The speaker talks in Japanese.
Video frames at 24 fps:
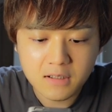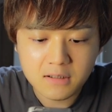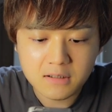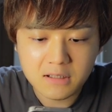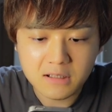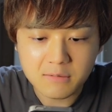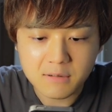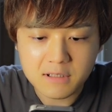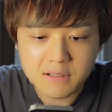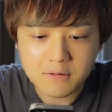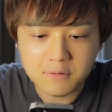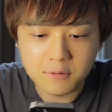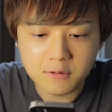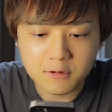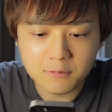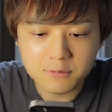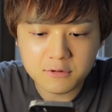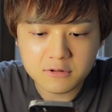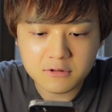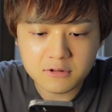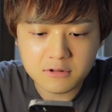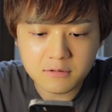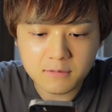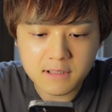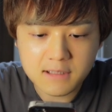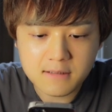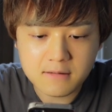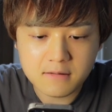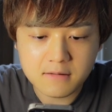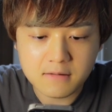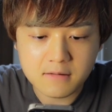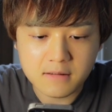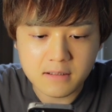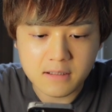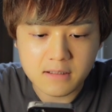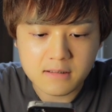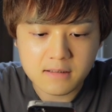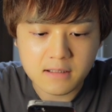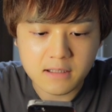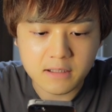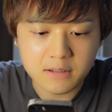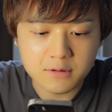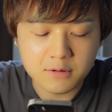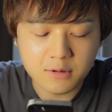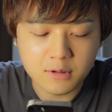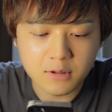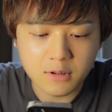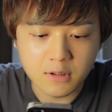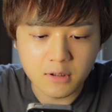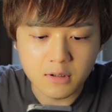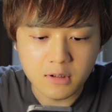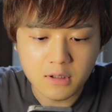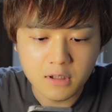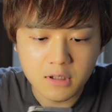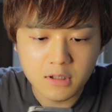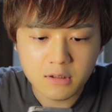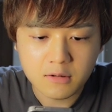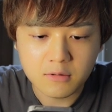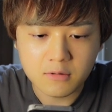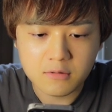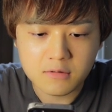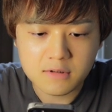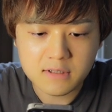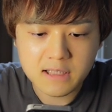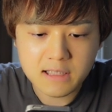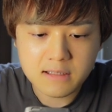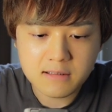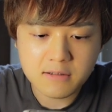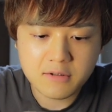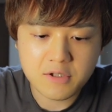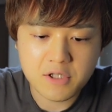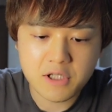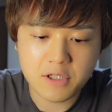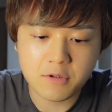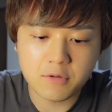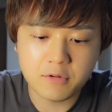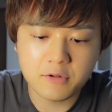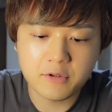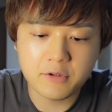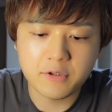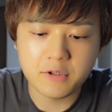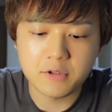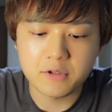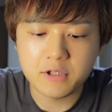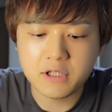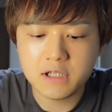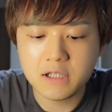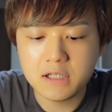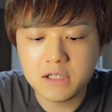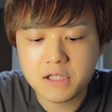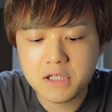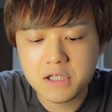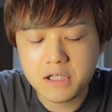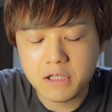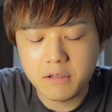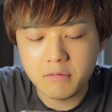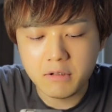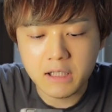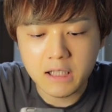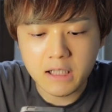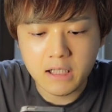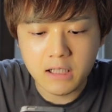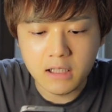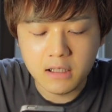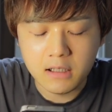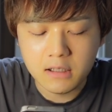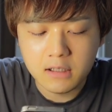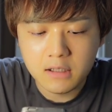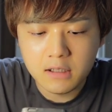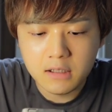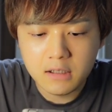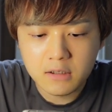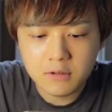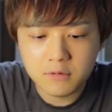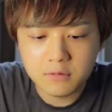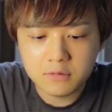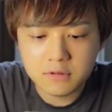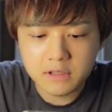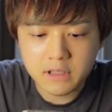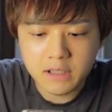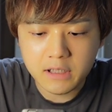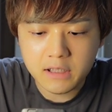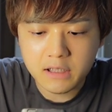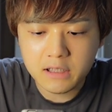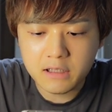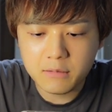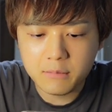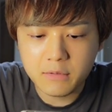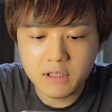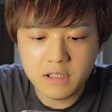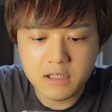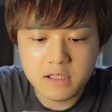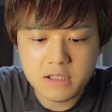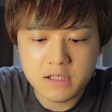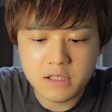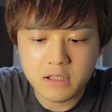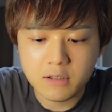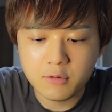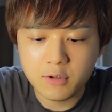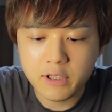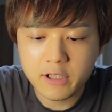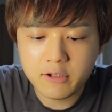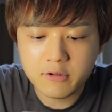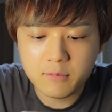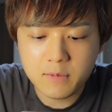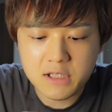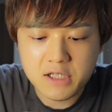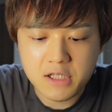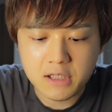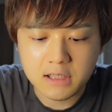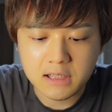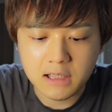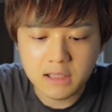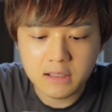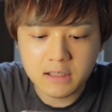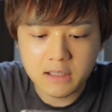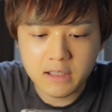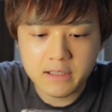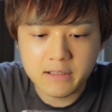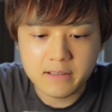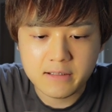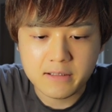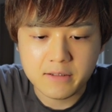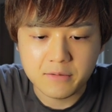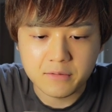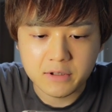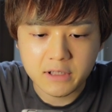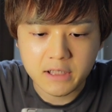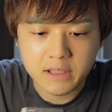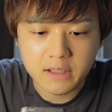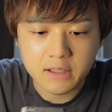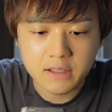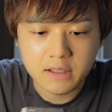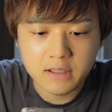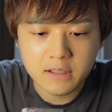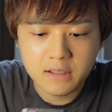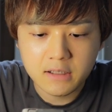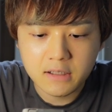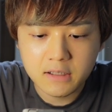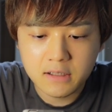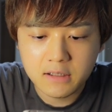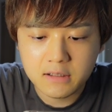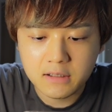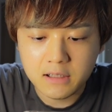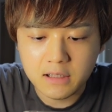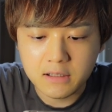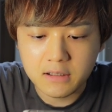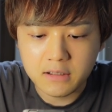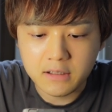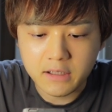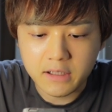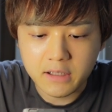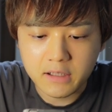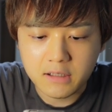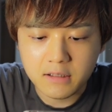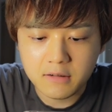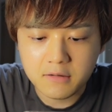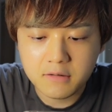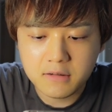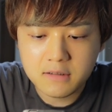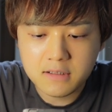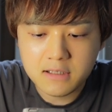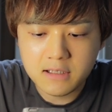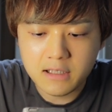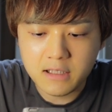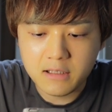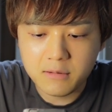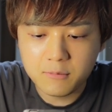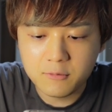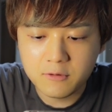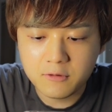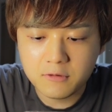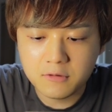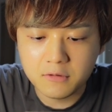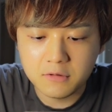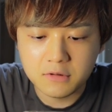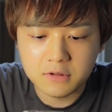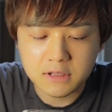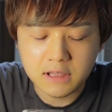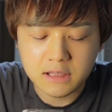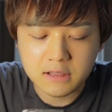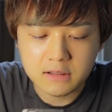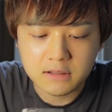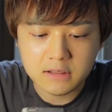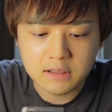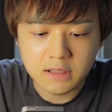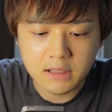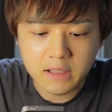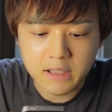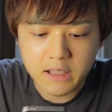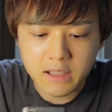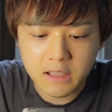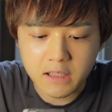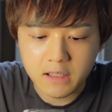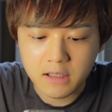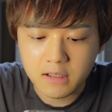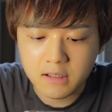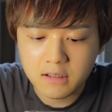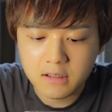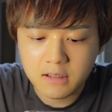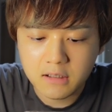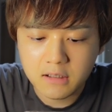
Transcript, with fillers: で、まずここぶっ飛ばすんですけど、この絶地獄級に関しては、固定ダメージごひゃくまんじゃ足んないんですよね。なんで、覚醒無効だったり、